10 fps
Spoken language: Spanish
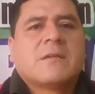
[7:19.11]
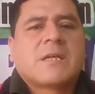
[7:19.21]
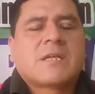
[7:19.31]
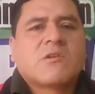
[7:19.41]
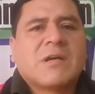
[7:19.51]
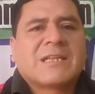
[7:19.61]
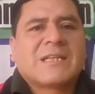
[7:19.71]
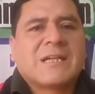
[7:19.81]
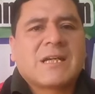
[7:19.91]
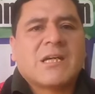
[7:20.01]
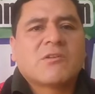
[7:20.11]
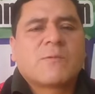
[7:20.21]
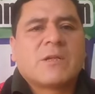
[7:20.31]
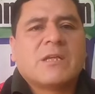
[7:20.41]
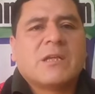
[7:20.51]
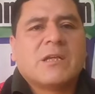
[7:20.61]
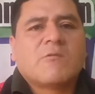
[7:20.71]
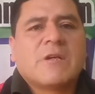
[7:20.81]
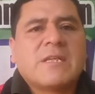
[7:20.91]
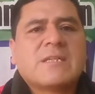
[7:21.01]
que son atacados por la
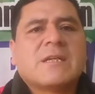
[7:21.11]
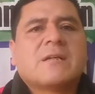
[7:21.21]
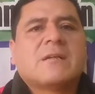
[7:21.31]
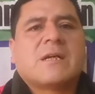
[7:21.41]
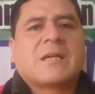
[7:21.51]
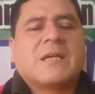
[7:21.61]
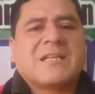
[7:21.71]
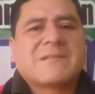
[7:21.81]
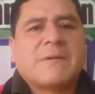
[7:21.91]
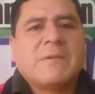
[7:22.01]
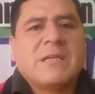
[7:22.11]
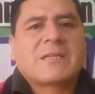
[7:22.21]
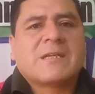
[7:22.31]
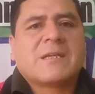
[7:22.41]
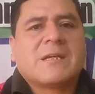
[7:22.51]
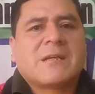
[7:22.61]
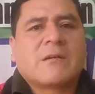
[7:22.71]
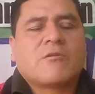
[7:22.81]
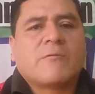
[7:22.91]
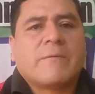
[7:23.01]
delincuencia, aquellas familias que quedan en
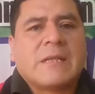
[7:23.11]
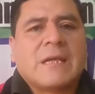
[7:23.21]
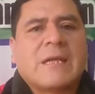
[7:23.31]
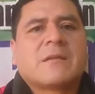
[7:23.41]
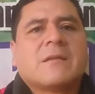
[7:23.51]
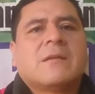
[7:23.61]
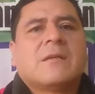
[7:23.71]
la